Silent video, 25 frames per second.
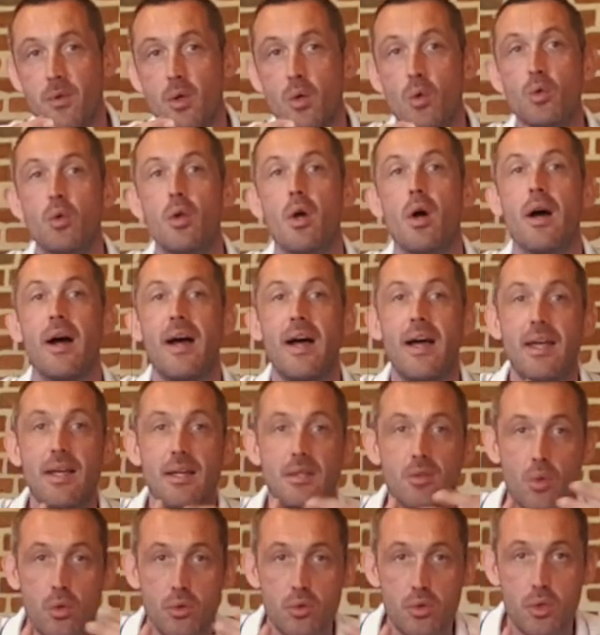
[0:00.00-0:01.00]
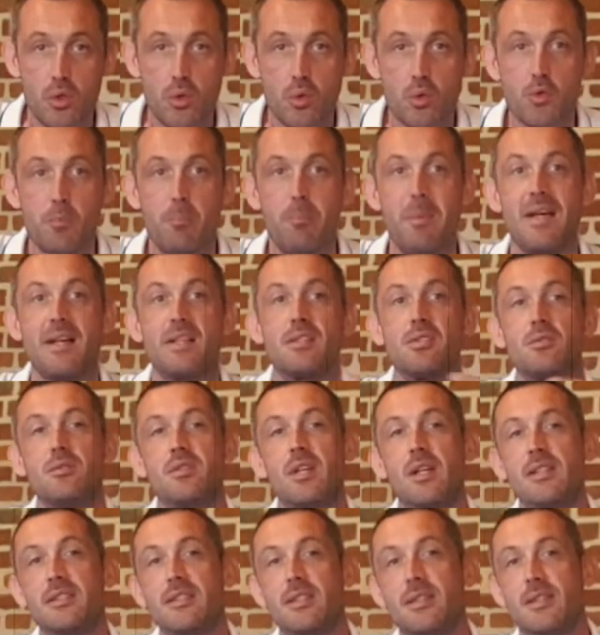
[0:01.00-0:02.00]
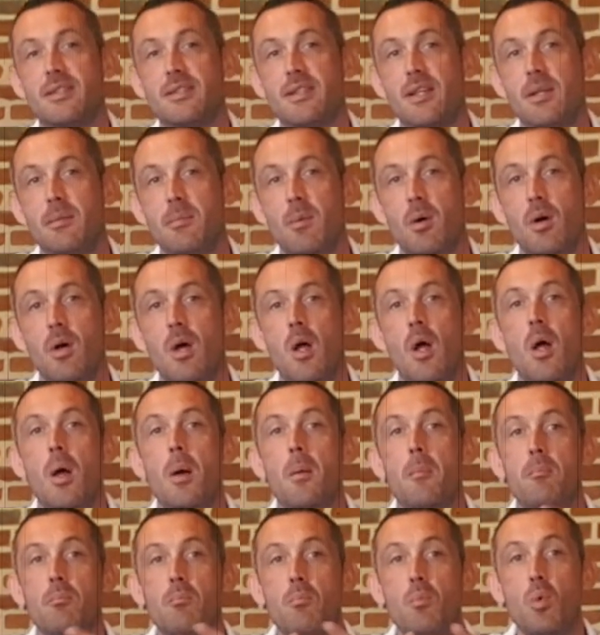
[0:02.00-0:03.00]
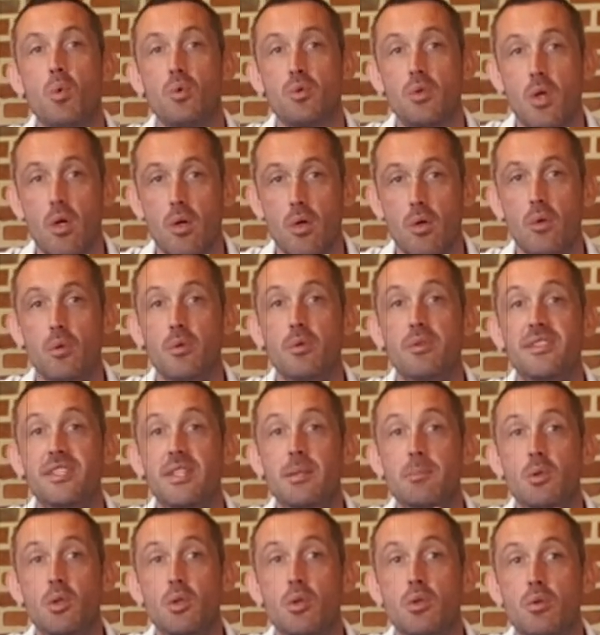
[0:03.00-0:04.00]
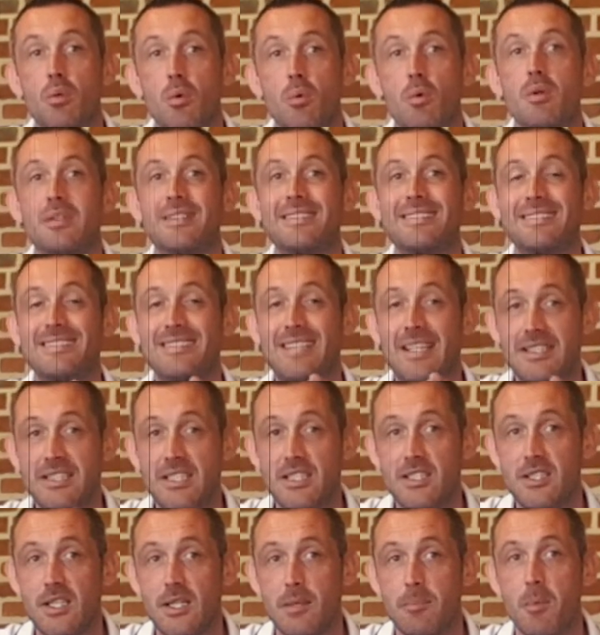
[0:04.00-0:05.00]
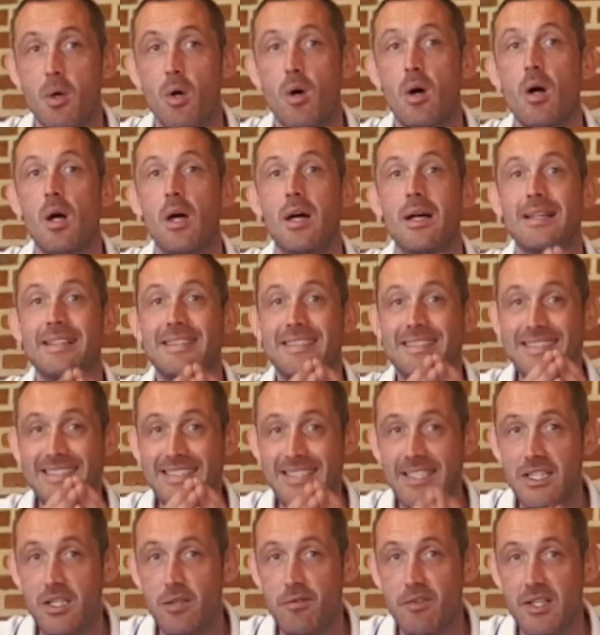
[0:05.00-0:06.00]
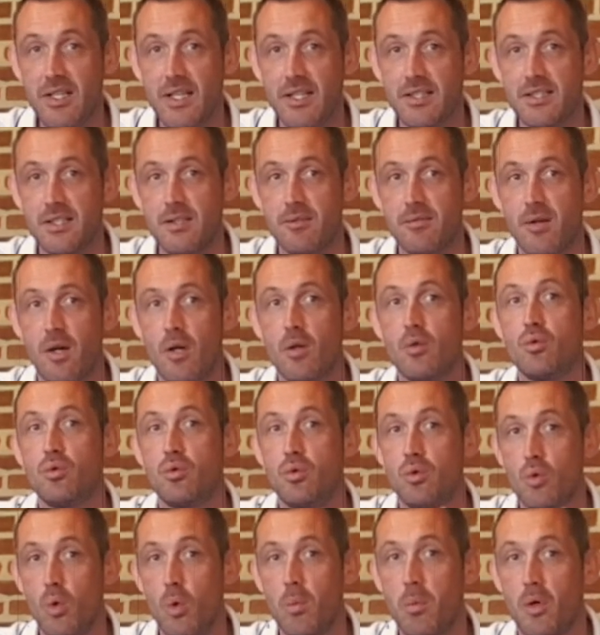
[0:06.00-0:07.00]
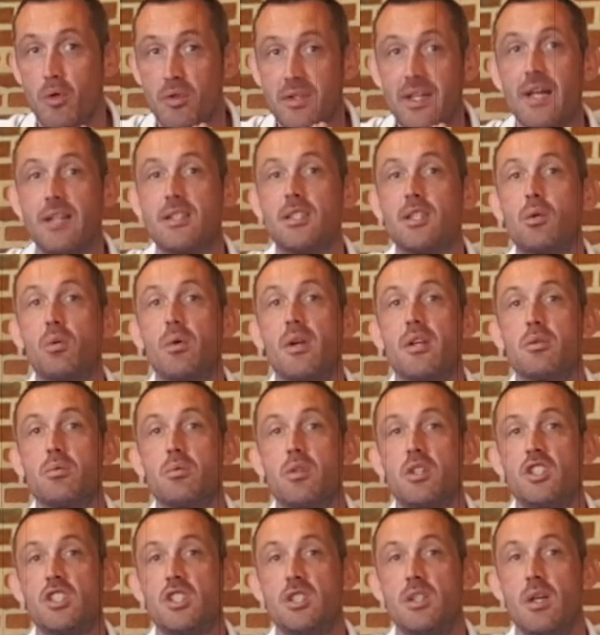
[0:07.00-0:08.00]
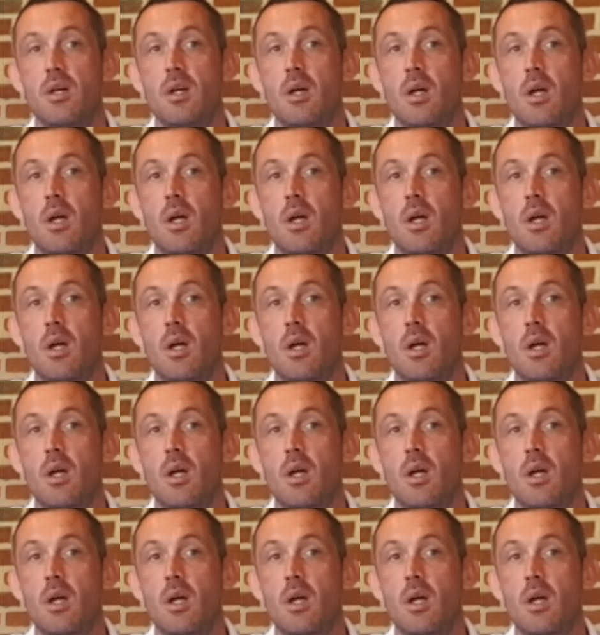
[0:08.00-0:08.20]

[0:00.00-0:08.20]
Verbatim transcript: une réintroduction personnalisée des aliments, montrent une diminution statistiquement significative du nombre d'articulations rigides,